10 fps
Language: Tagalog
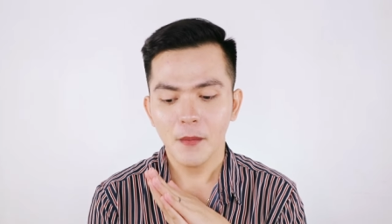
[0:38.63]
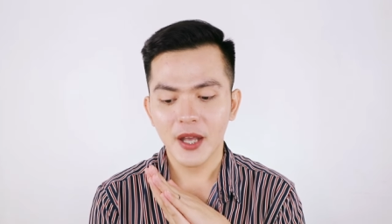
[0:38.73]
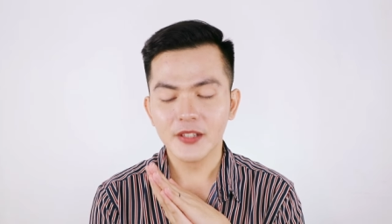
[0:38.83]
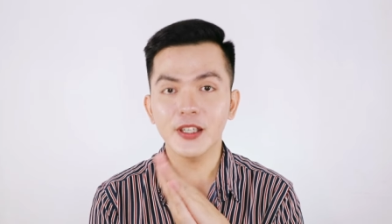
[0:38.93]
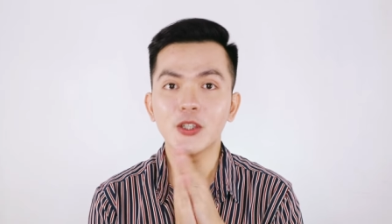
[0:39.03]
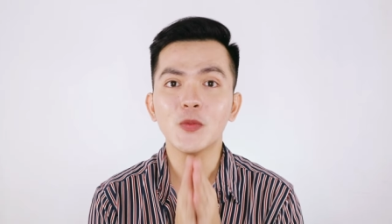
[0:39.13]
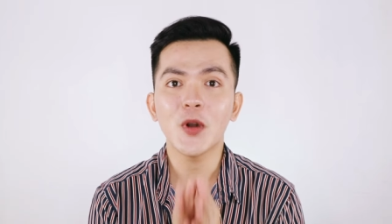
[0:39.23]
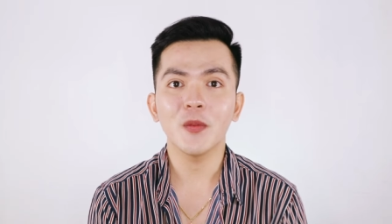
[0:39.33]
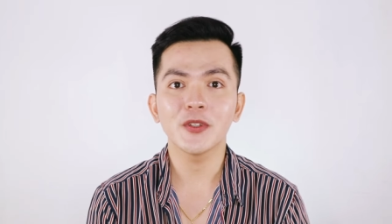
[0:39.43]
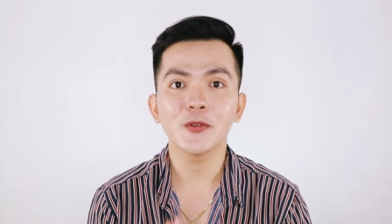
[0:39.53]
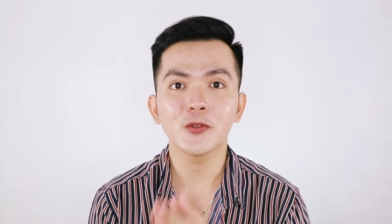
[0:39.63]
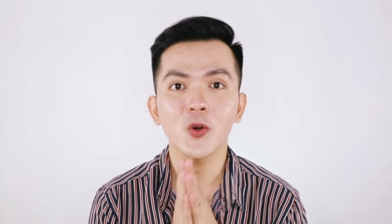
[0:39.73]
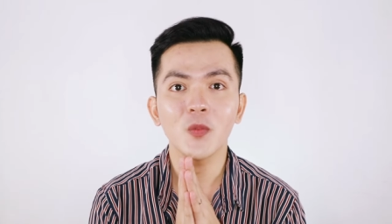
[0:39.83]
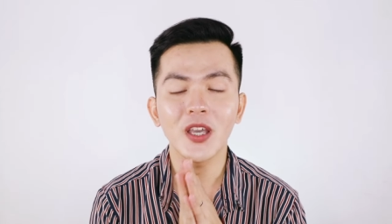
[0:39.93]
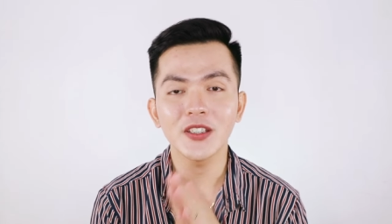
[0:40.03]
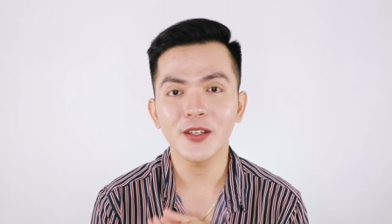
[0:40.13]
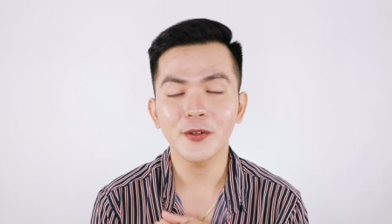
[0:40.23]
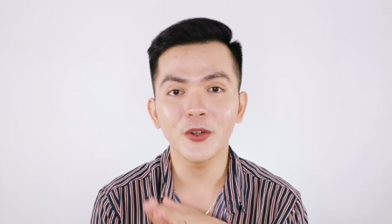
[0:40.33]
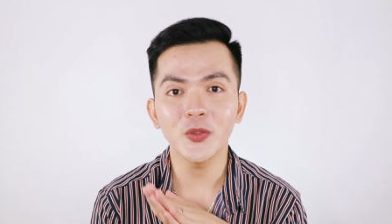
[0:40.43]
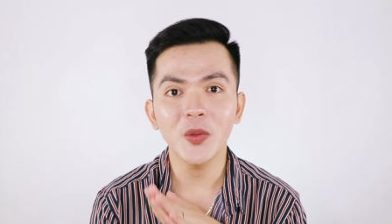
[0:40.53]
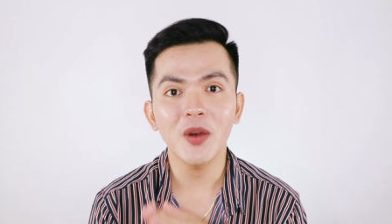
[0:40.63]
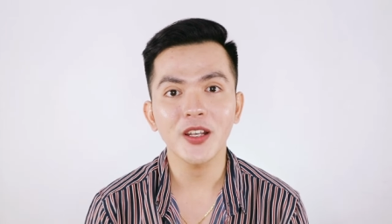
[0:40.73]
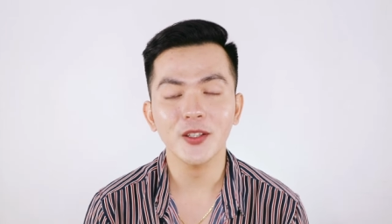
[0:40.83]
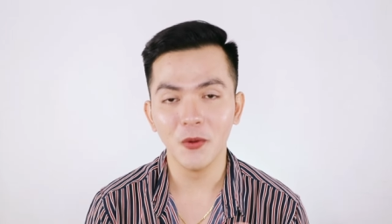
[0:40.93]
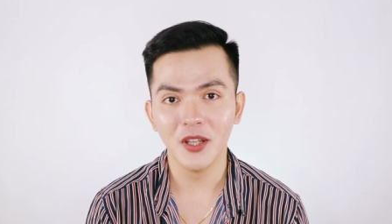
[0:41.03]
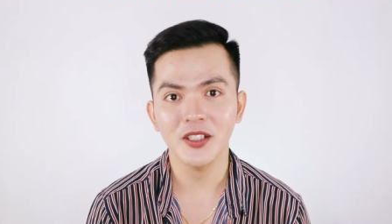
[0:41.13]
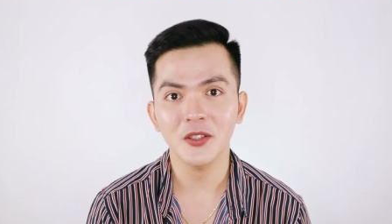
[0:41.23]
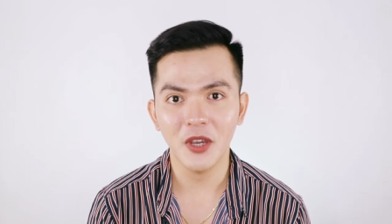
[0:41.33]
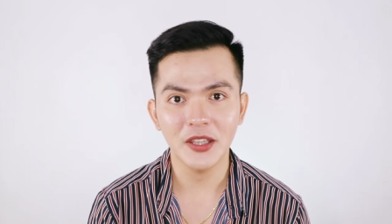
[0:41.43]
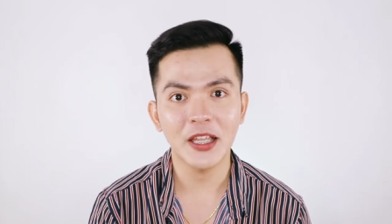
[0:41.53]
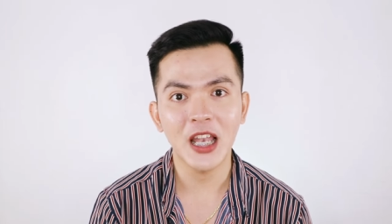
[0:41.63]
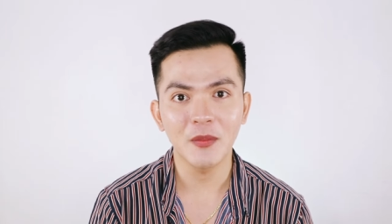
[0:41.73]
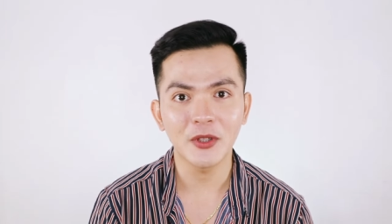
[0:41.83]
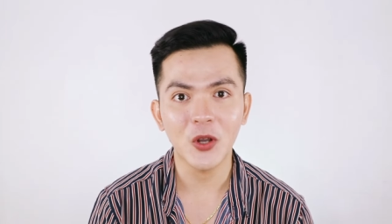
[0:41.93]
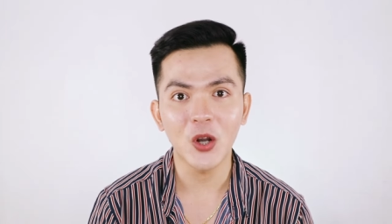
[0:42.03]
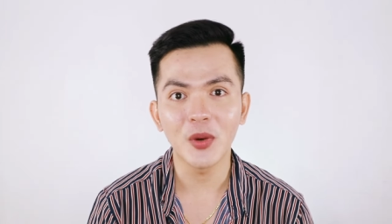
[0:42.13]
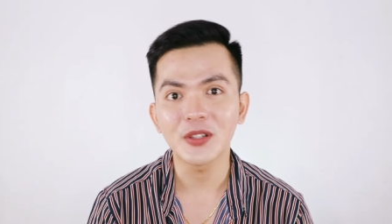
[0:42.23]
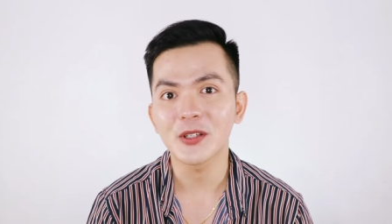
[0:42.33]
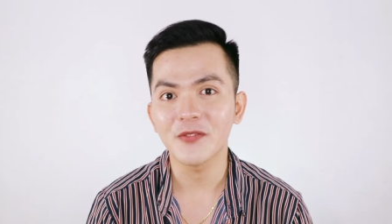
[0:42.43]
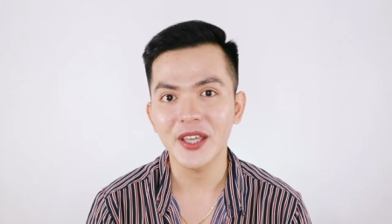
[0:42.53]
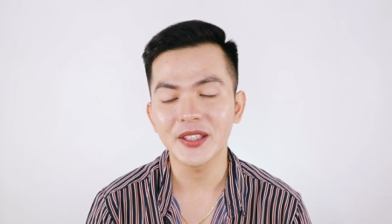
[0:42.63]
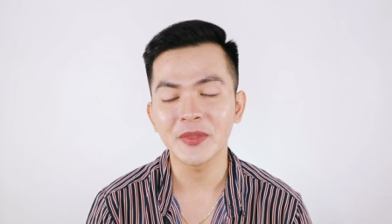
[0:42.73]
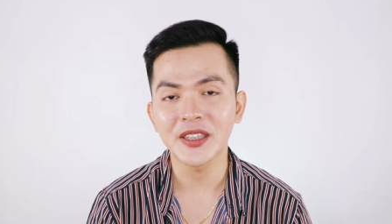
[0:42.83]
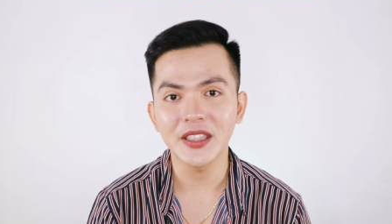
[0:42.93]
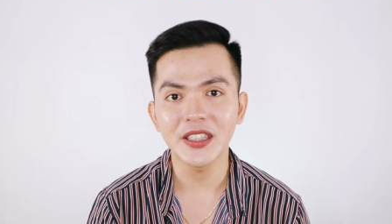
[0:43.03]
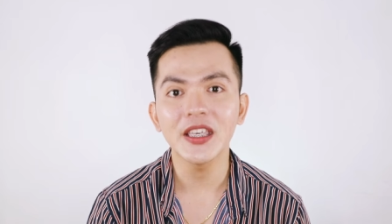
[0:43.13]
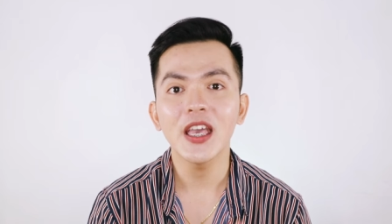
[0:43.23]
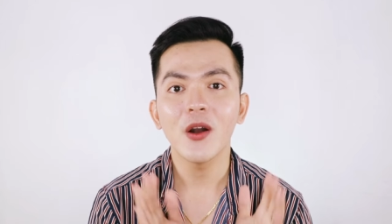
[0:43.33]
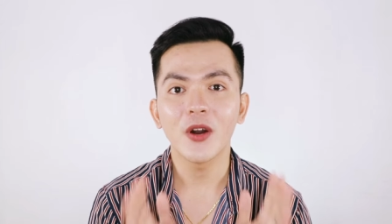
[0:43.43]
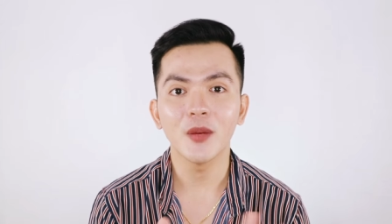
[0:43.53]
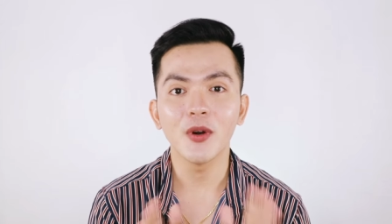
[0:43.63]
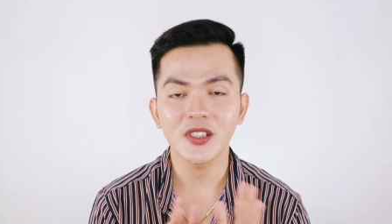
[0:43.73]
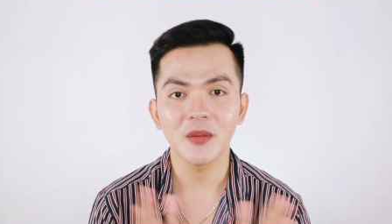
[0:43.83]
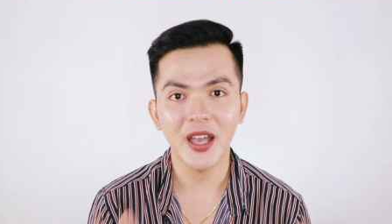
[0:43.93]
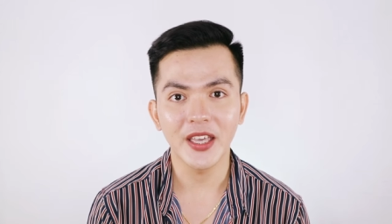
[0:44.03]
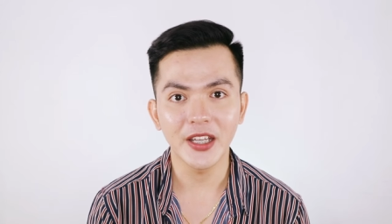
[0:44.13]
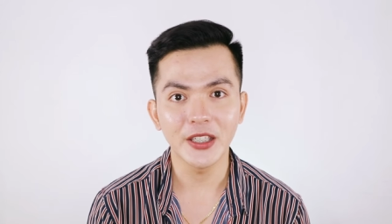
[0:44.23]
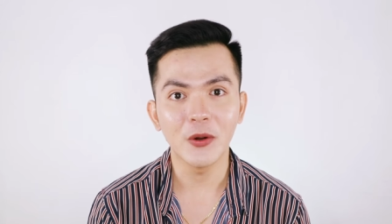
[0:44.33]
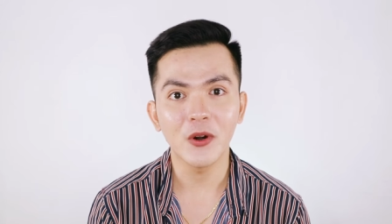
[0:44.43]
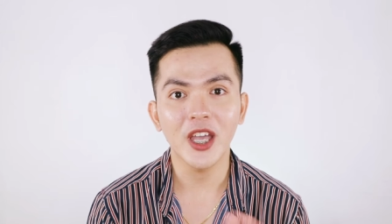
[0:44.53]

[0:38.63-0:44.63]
para sa inyo mga best, gusto ko ma-share ko ano ba yung mga natuklasan ko and nalaman ko about sa vitamin E or about sa Myra E.